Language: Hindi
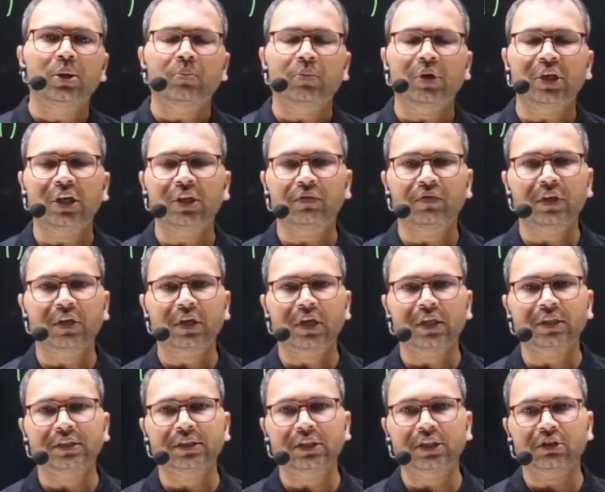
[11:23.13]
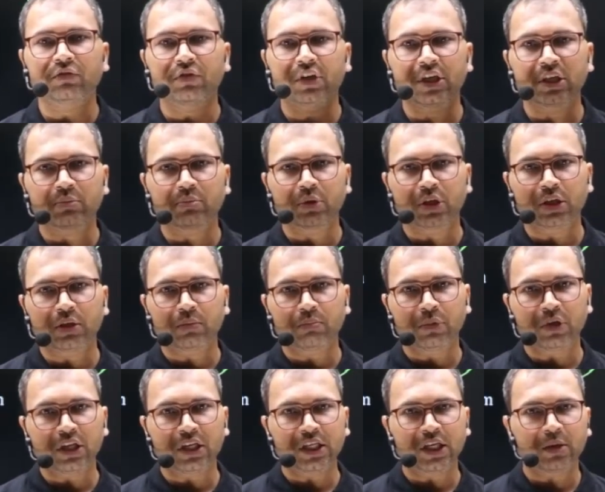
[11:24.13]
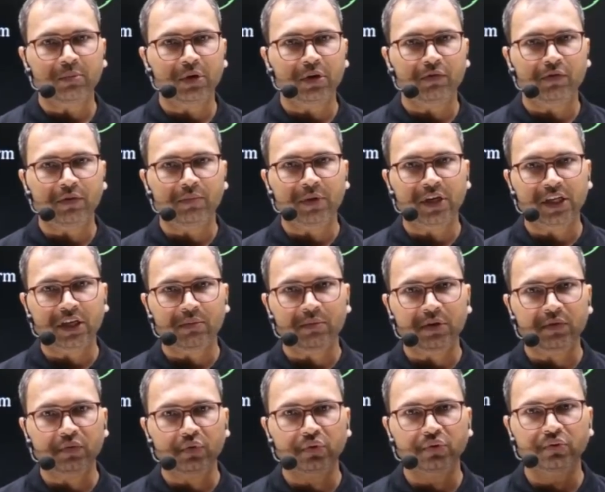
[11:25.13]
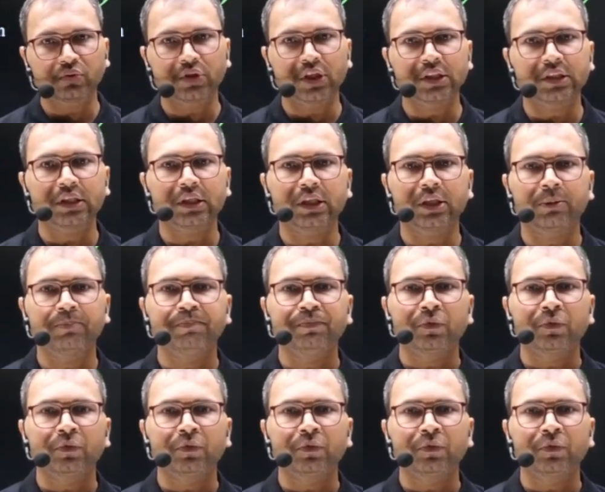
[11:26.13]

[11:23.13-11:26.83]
पहले फर्टिलाइजेशन इवेंट में मेल गैमेट फीमेल गैमेट फ्यूज़ हो जाते हैं